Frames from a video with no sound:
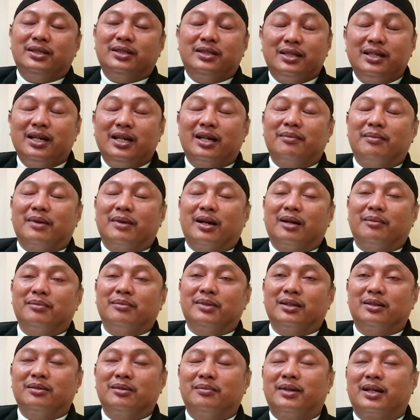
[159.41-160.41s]
hijriah
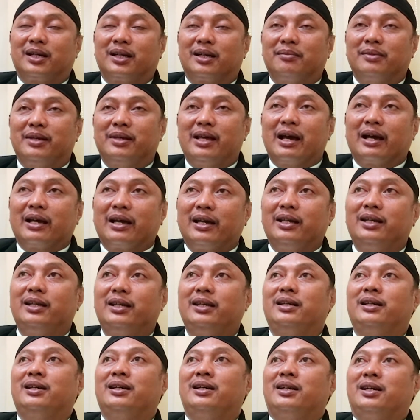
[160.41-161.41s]
makanya itu mereka
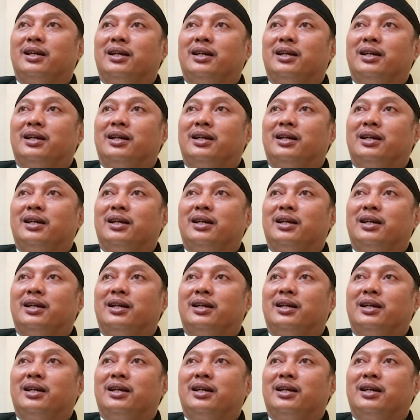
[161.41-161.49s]
meyakini